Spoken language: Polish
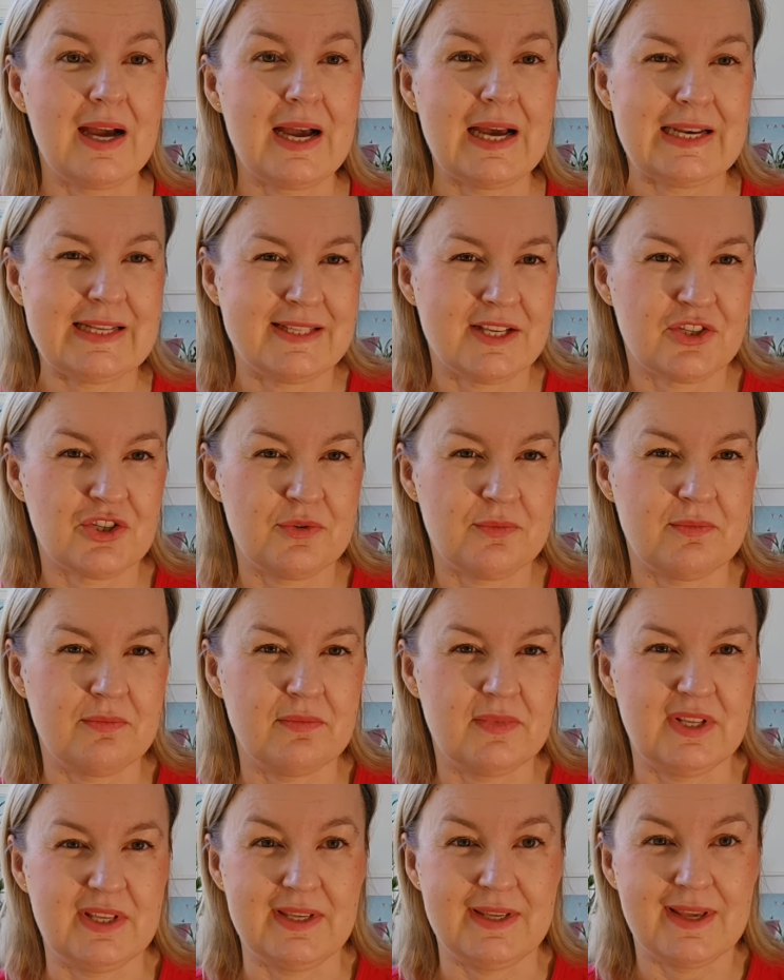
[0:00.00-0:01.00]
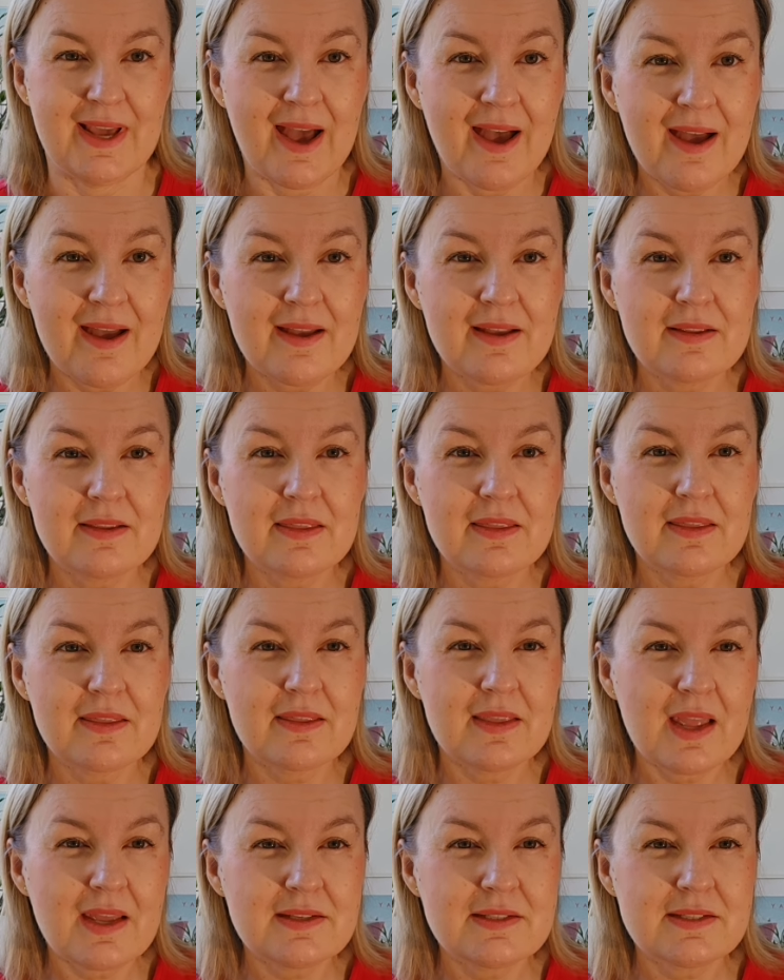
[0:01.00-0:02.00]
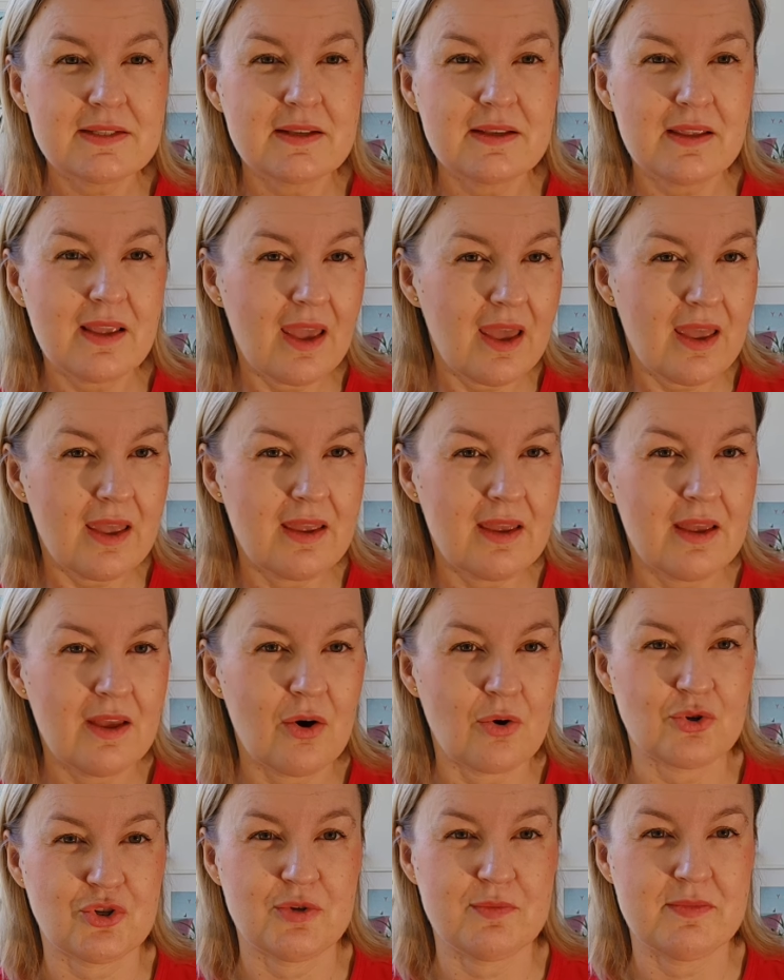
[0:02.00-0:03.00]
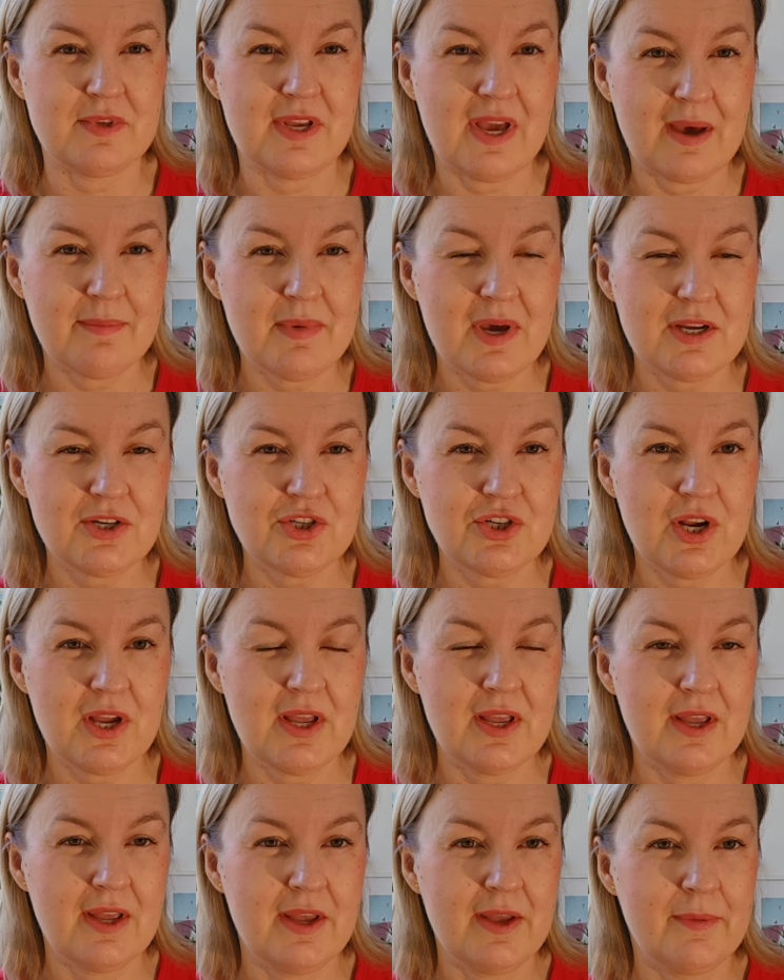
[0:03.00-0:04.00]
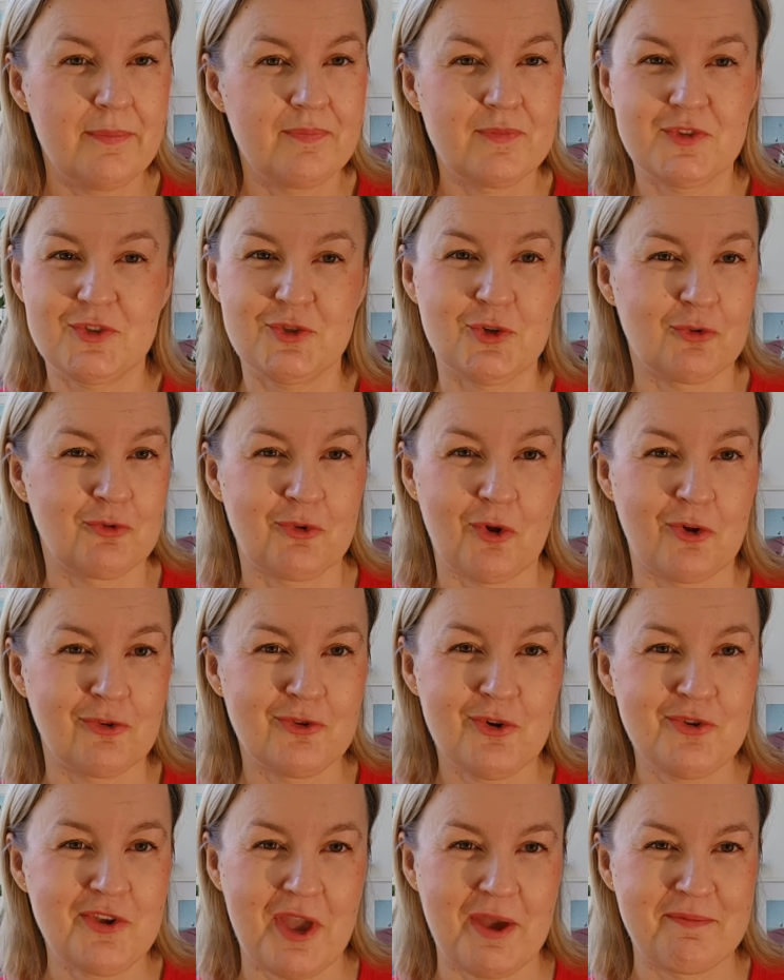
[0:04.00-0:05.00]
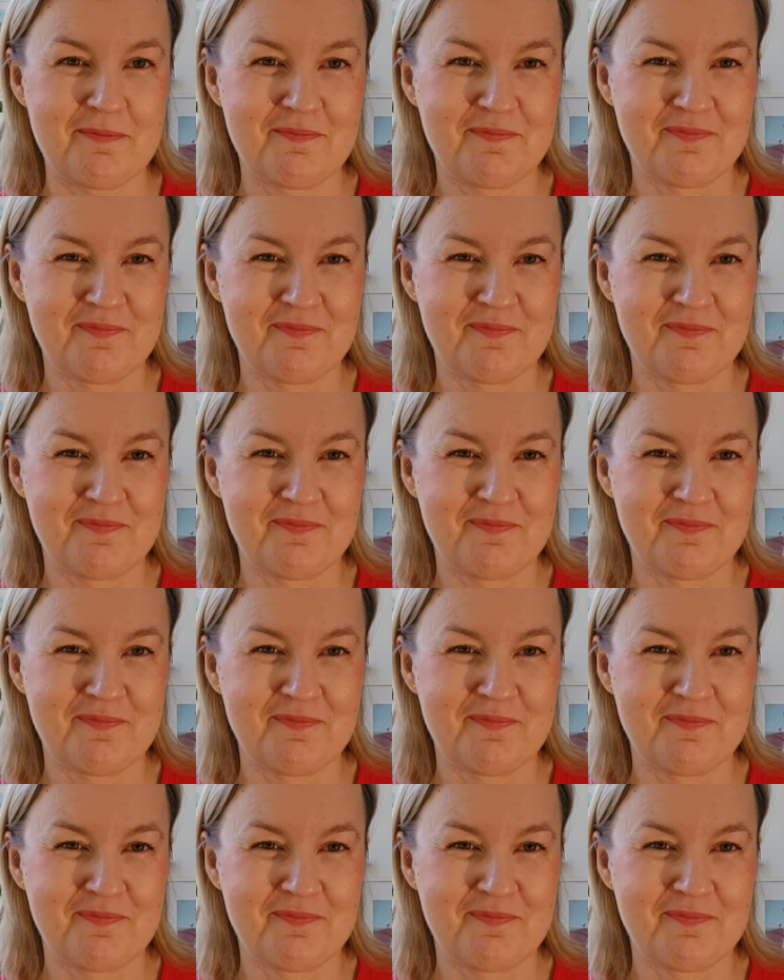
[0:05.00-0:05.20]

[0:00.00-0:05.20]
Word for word: ale za czym ja tęsknię, o czym ja marzę, co to, to nie.